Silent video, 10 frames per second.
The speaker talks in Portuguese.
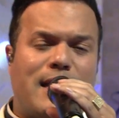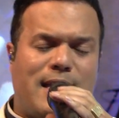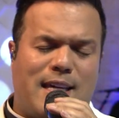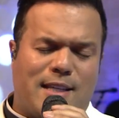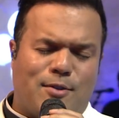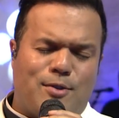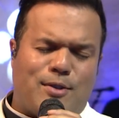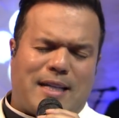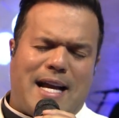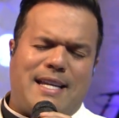e
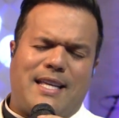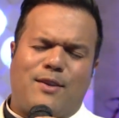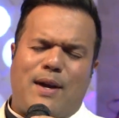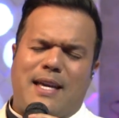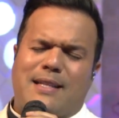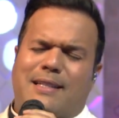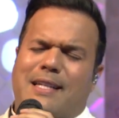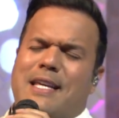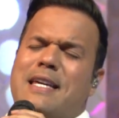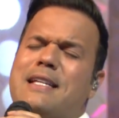do carinho
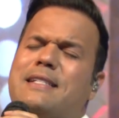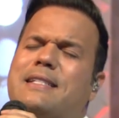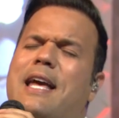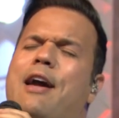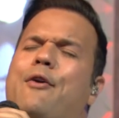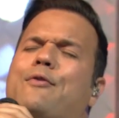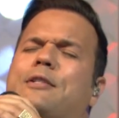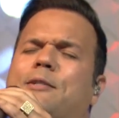entre seus